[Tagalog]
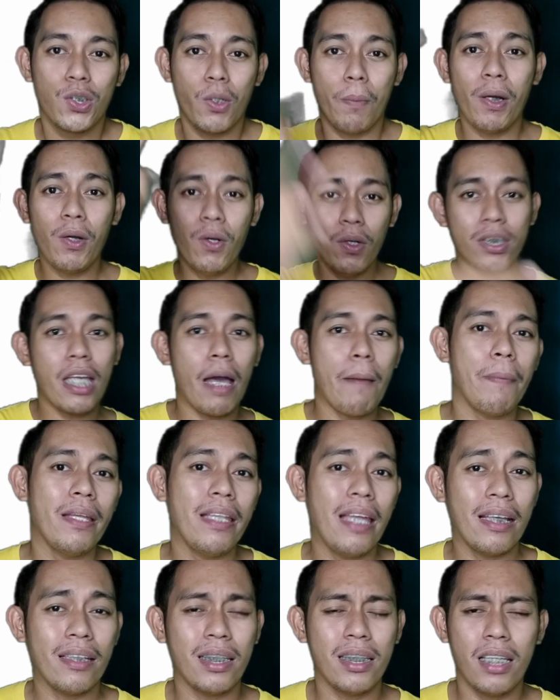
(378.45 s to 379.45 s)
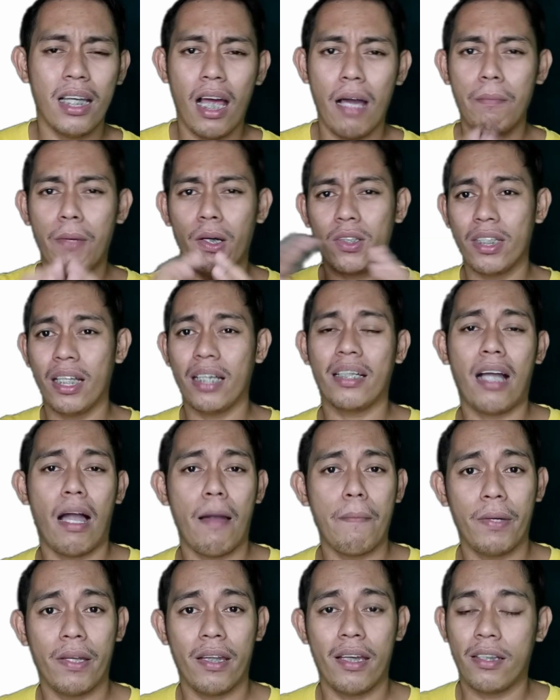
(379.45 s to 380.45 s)
So pag-uusapan natin yung about that
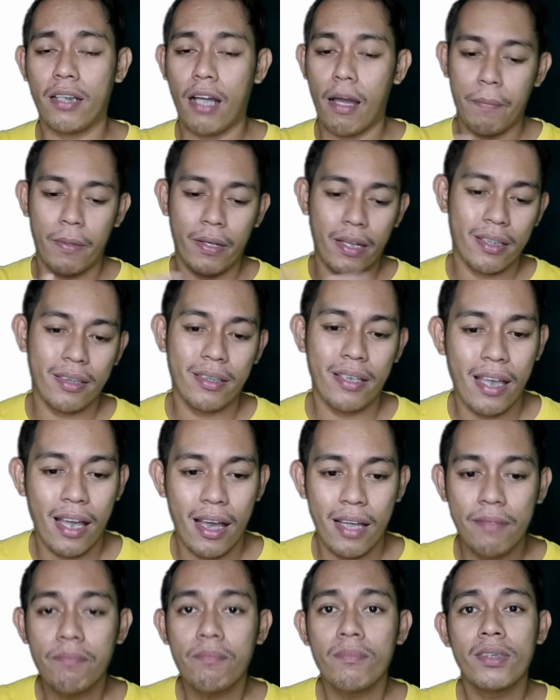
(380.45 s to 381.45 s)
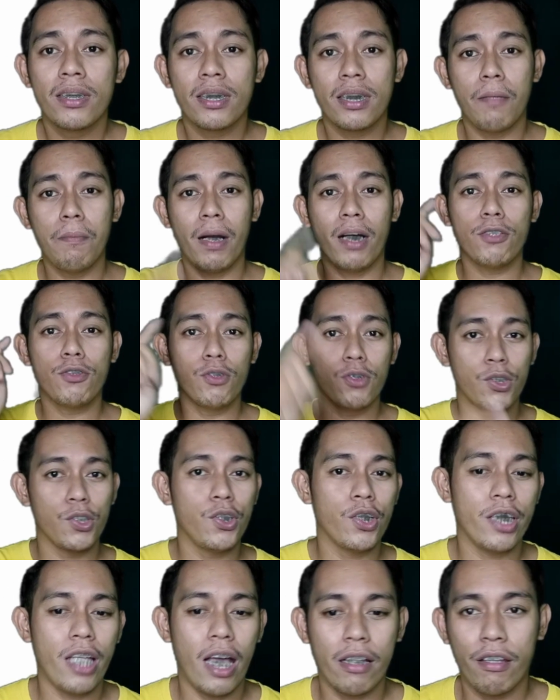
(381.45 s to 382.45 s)
copyright copyright na yan sa mga
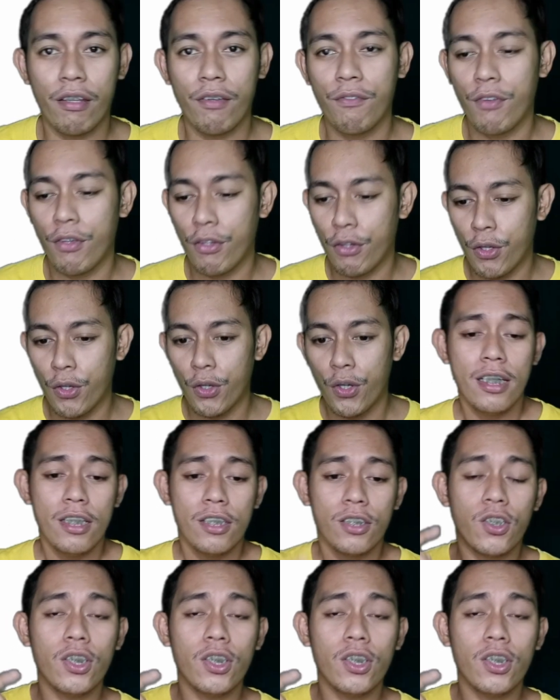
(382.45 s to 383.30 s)
susunod nating video.